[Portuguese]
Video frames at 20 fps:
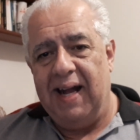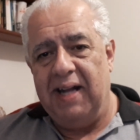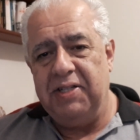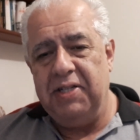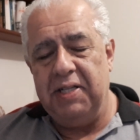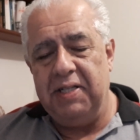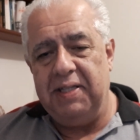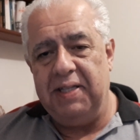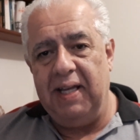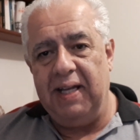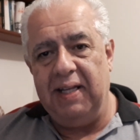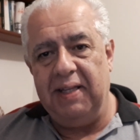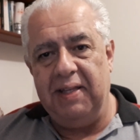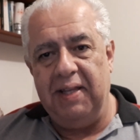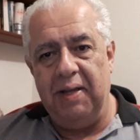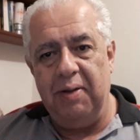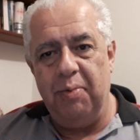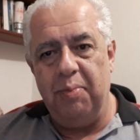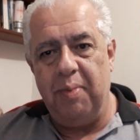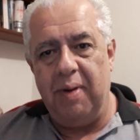a gente tem que
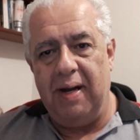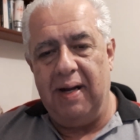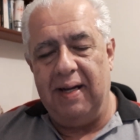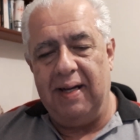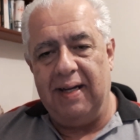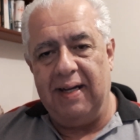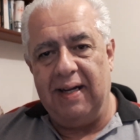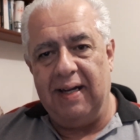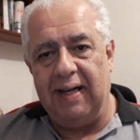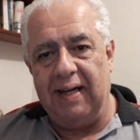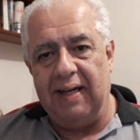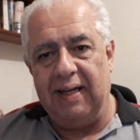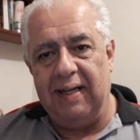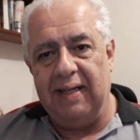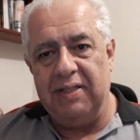ter uma.